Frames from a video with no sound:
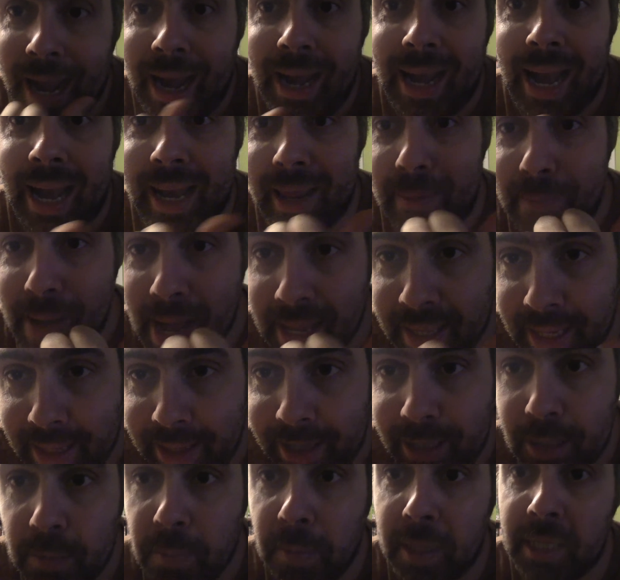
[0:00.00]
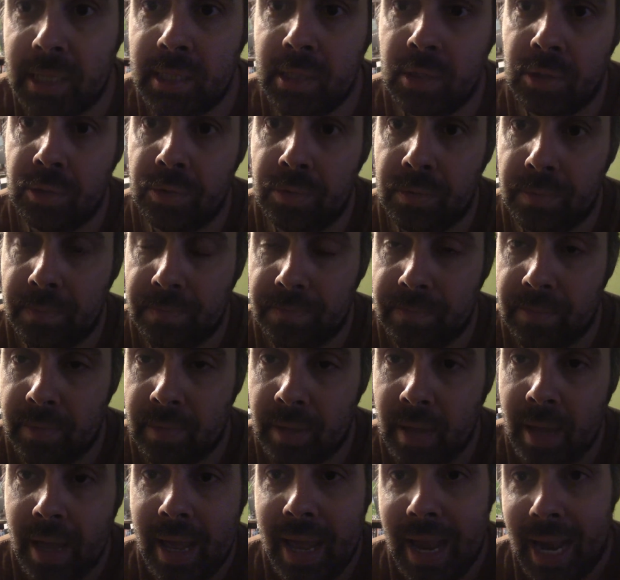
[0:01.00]
La liberté d'expression,
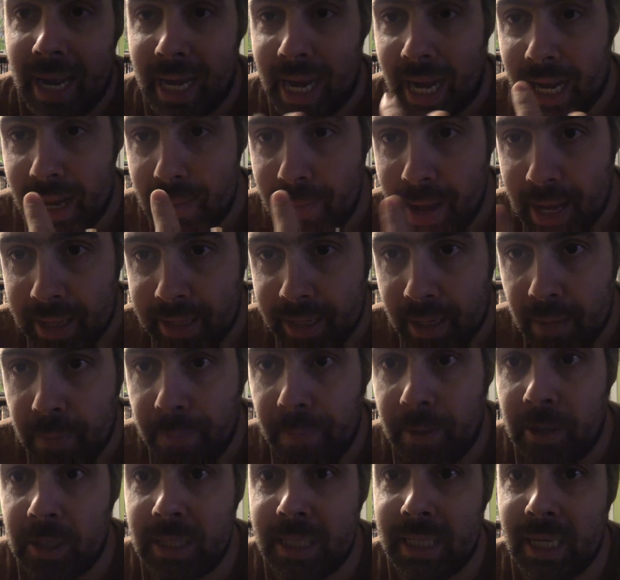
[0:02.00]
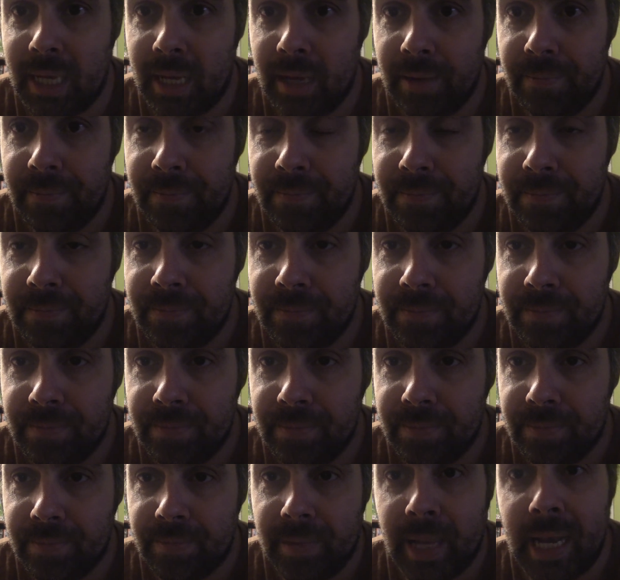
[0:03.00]
la liberté de penser,
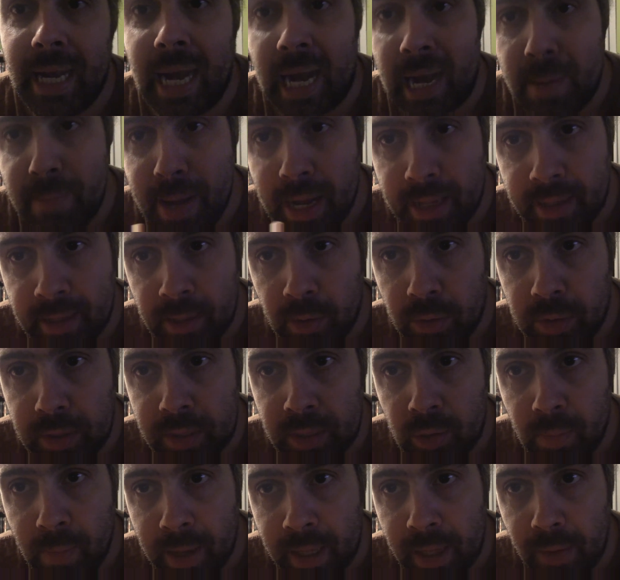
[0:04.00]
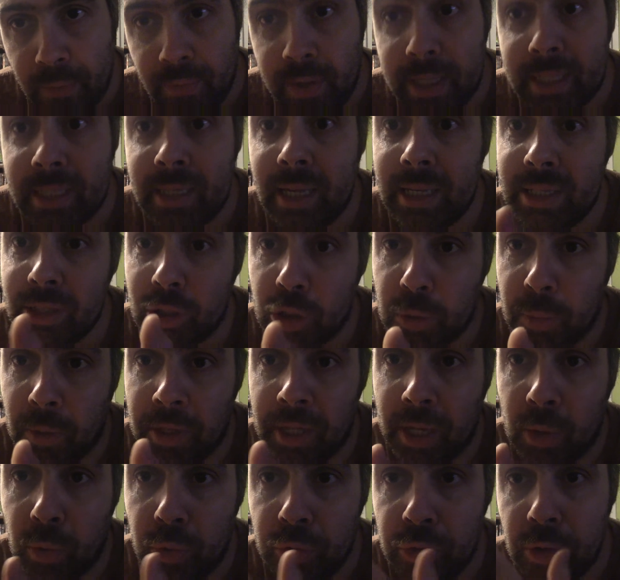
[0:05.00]
et la liberté aussi de manifester sans se
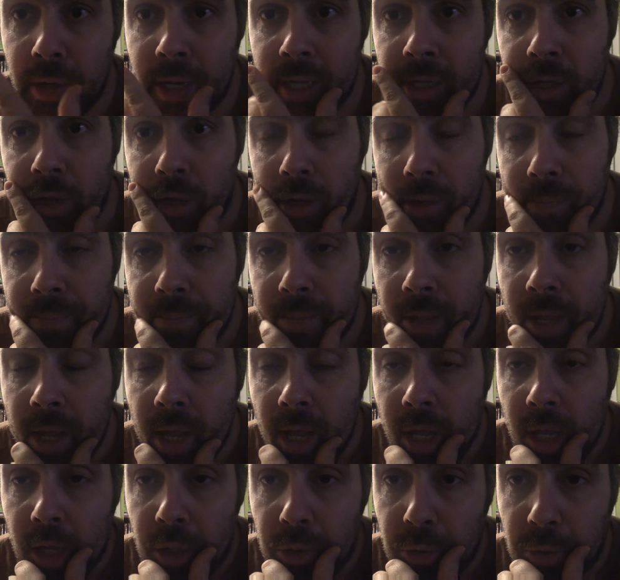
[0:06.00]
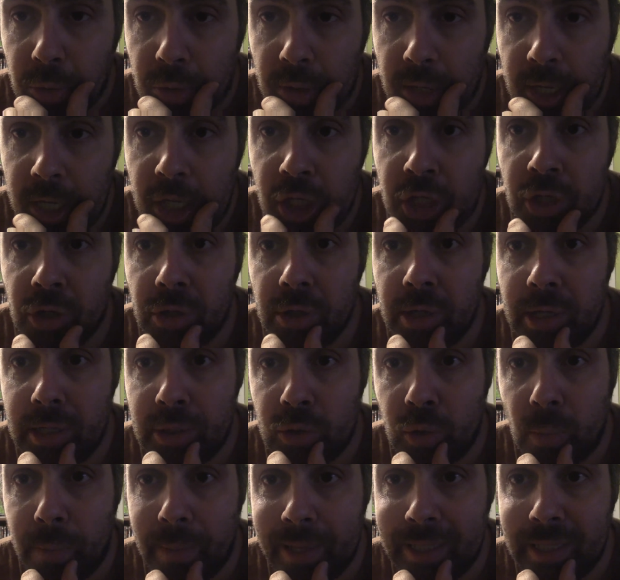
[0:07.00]
prendre un coup sur la gueule. Donc les gens qui
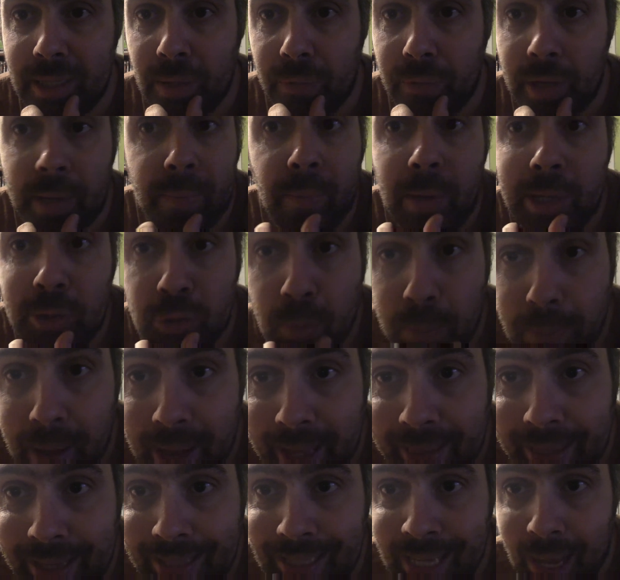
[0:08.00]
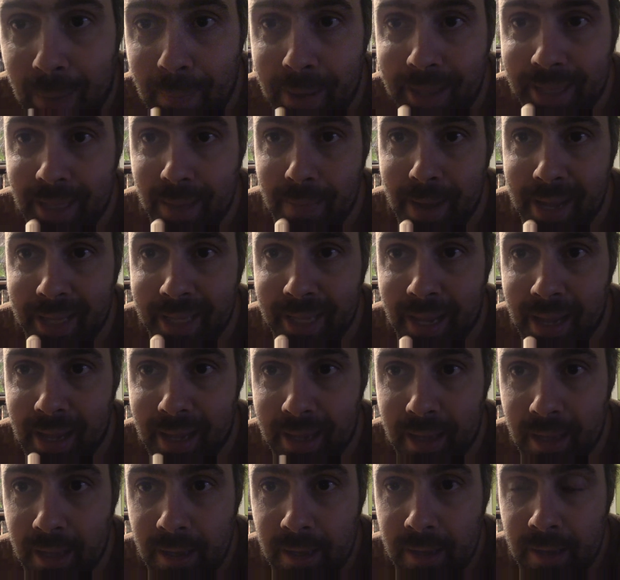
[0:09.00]
sont pacifiquement, ils sont pas avec des armées, des
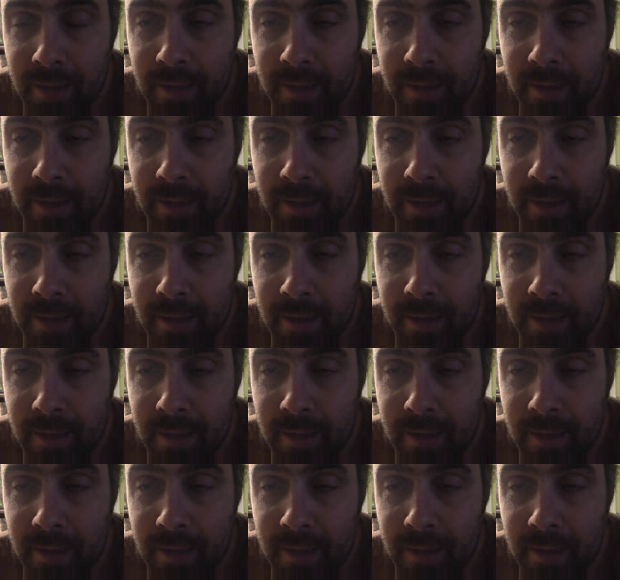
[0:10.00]
matraques,